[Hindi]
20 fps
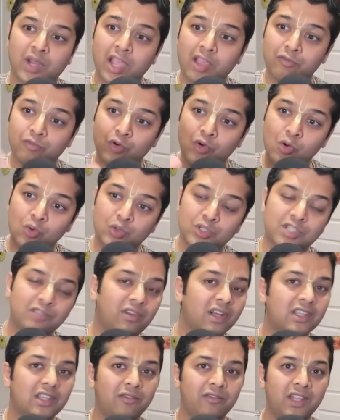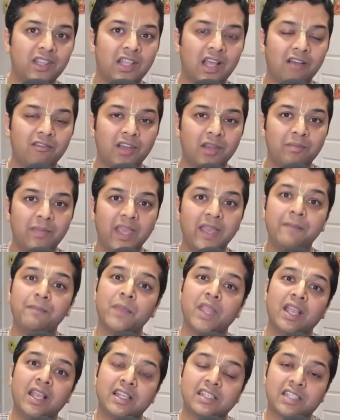हैं वो उस वक्त वृंदावन में
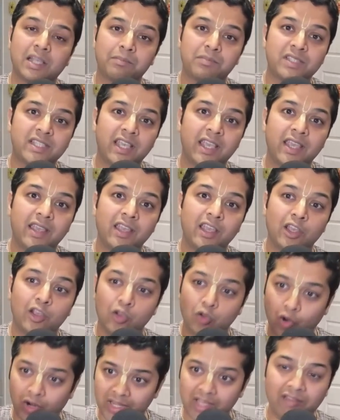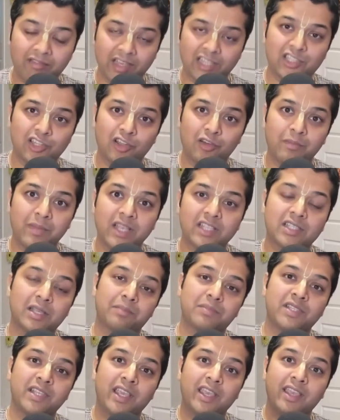सबसे गौड़ीय वैष्णव में
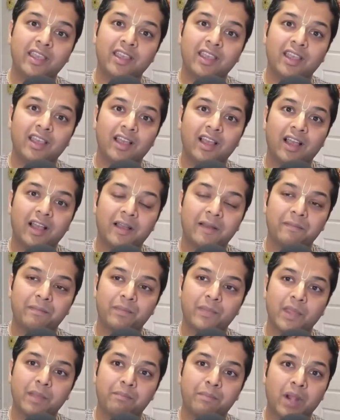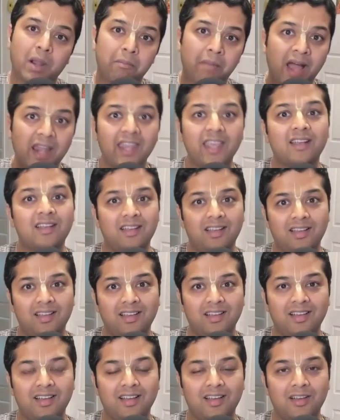सबसे प्रामाणिक
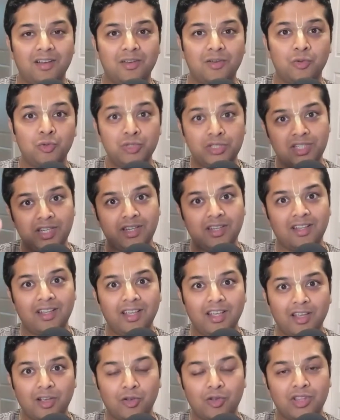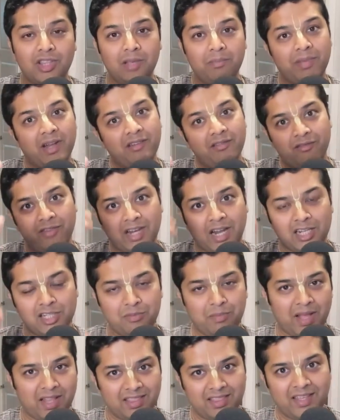ऊंची गुद्दी पर
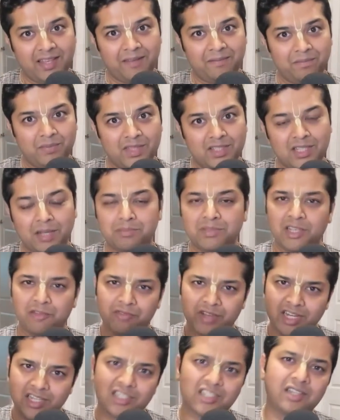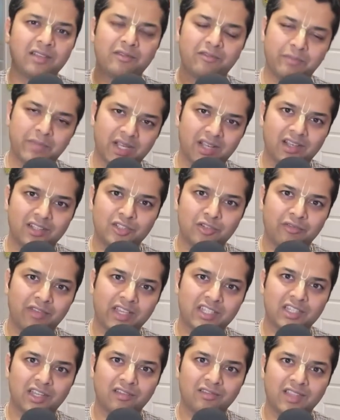विराजमान थे सबसे वरिष्ठ जो
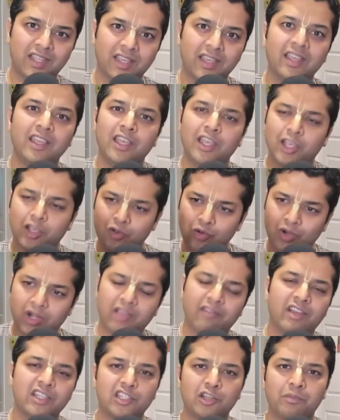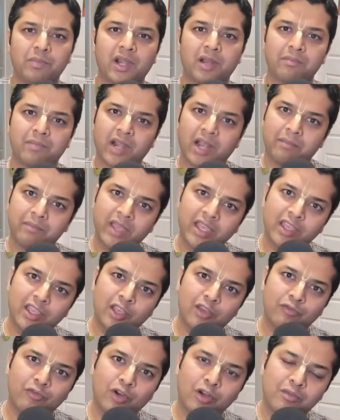वैष्णव थे गौड़ीय वैष्णव परंपरा में
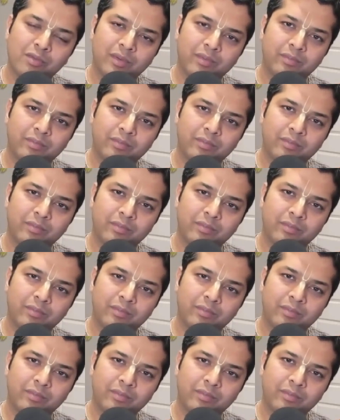वो